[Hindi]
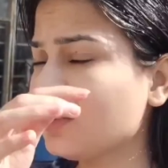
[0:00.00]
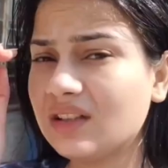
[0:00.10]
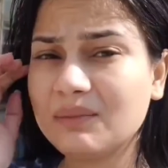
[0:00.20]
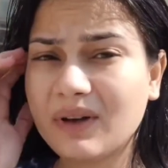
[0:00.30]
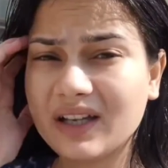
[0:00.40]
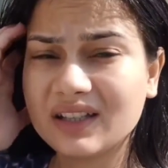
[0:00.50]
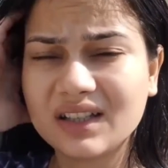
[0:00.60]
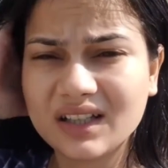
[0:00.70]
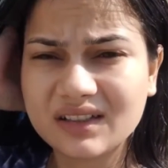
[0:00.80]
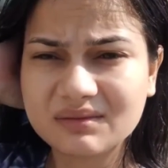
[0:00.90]
कि
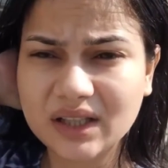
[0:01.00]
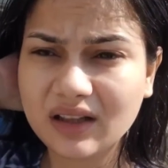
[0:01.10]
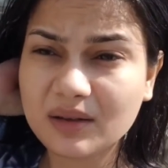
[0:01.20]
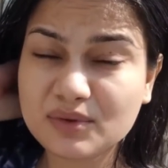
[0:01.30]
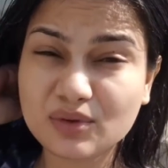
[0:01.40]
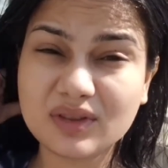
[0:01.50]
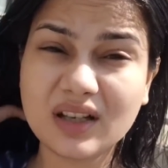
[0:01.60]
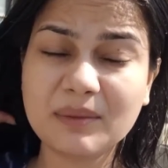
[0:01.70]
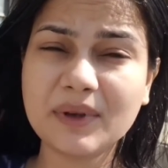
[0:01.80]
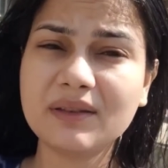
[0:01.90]
माइग्रेन मतलब
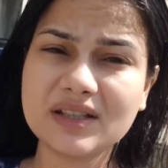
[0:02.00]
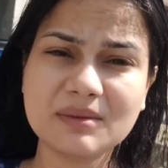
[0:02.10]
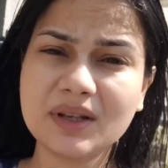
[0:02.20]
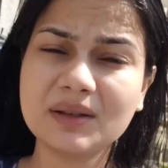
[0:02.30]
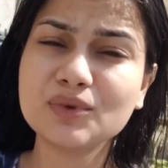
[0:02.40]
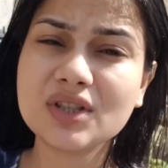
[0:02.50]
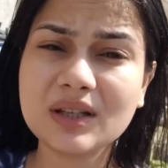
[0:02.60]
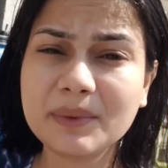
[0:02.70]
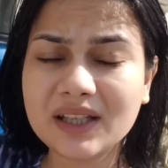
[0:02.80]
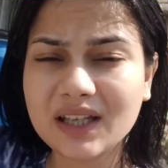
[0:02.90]
सुनने में वैसे मैंने मुझे
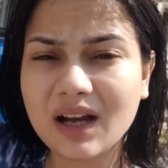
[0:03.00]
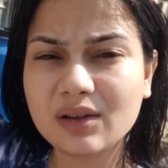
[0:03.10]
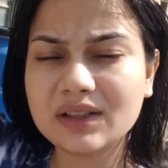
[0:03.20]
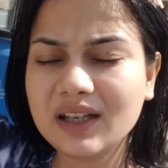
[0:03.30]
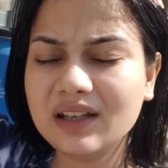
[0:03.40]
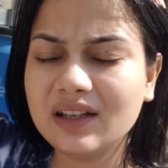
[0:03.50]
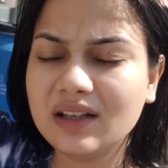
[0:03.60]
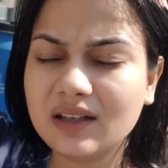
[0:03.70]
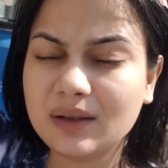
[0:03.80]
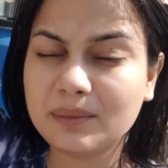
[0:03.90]
नहीं पता क्या होता है
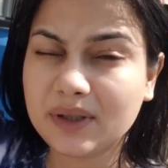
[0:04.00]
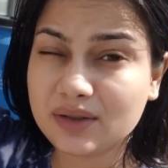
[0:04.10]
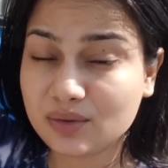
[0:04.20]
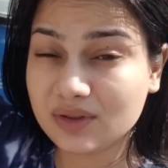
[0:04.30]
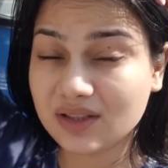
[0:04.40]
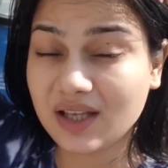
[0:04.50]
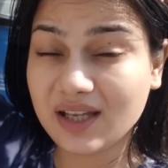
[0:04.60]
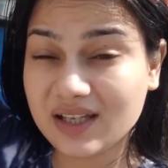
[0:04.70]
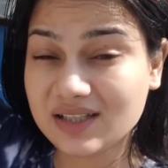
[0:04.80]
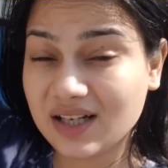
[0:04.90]
पर सुन के
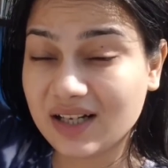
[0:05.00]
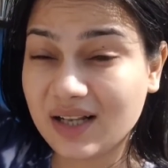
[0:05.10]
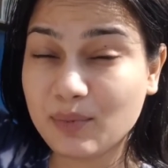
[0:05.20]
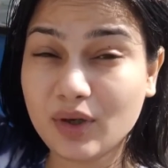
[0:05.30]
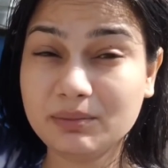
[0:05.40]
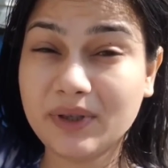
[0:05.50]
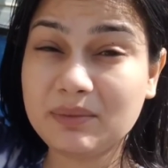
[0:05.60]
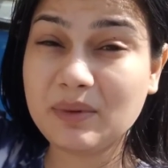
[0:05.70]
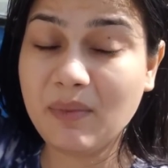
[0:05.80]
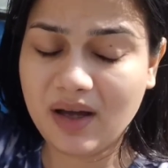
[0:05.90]
ही ऐसा लग रहा है बहुत बड़ी
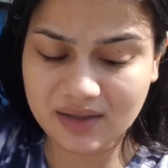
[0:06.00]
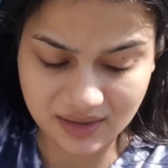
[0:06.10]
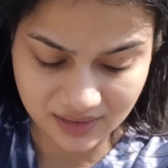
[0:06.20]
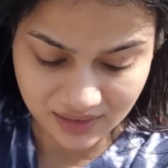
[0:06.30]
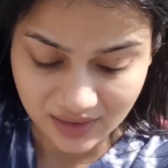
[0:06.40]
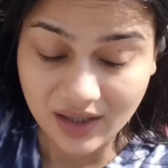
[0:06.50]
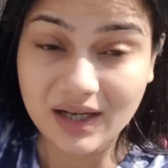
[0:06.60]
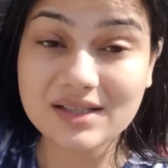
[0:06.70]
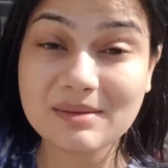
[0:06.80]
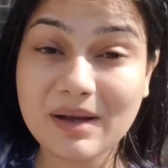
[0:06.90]
बीमारी है
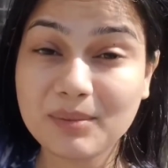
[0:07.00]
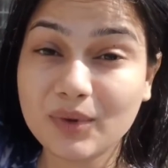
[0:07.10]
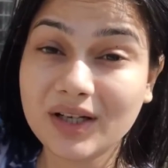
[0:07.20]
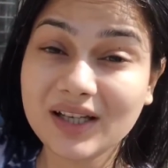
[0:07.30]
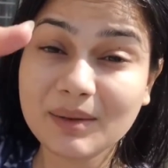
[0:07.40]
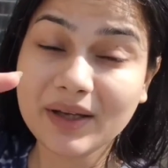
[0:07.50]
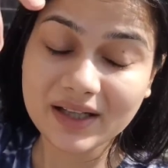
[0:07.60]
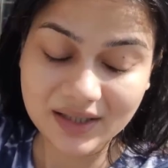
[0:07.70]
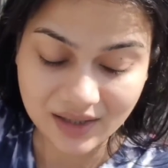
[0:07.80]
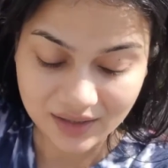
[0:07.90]
अच्छा मैं आपको ना ये
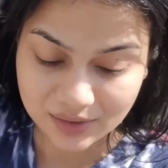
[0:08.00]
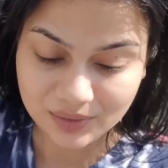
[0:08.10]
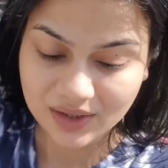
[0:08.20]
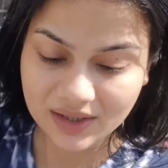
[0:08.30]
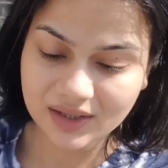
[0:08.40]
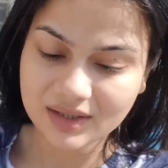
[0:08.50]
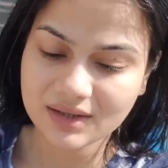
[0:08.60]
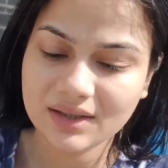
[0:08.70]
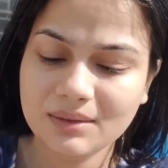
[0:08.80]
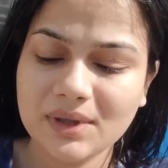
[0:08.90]
बेल दिखाती हूँ कि ये
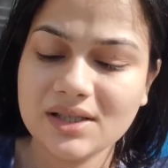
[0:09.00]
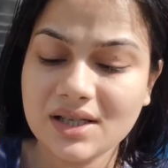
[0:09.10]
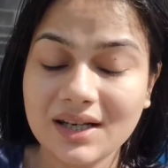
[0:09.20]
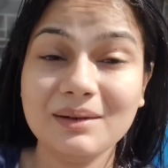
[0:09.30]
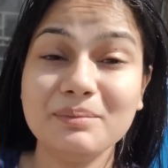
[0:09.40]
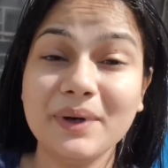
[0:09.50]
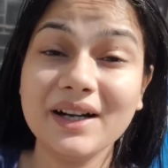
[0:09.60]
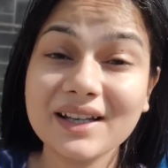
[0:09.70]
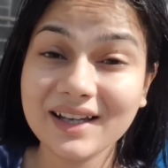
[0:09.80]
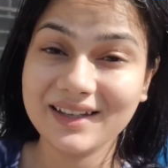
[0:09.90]
कितनी माशाल्लाह
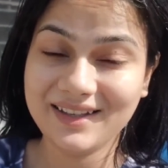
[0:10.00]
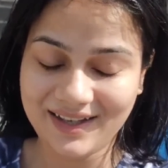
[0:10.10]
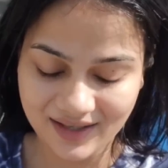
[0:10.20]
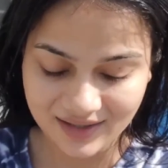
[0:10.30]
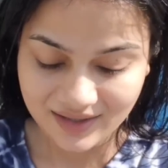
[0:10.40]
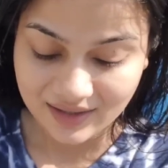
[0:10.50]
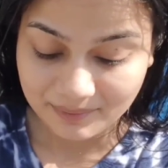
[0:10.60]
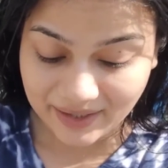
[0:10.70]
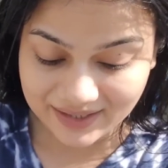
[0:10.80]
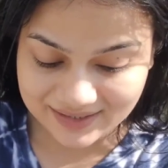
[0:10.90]
बढ़ गई है
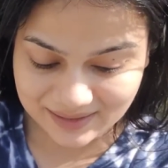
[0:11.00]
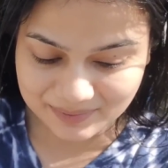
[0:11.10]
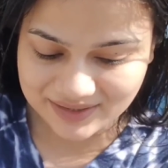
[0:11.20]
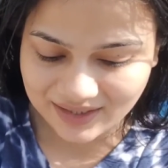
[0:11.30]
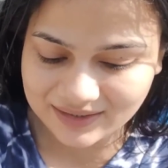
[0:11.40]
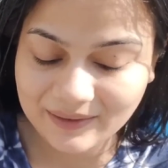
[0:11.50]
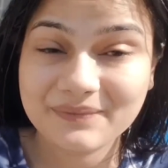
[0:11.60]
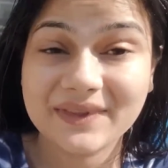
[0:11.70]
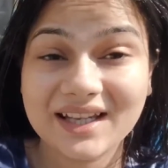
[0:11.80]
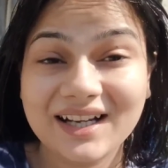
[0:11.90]
पहले से भी ज़्यादा
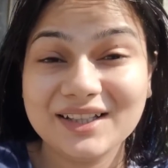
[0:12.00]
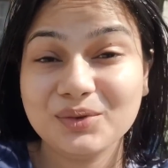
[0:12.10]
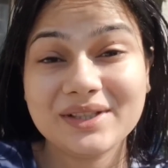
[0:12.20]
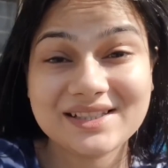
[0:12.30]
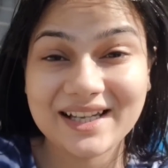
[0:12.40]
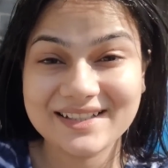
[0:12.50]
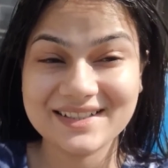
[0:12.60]
दिखाती हूँ इस साइड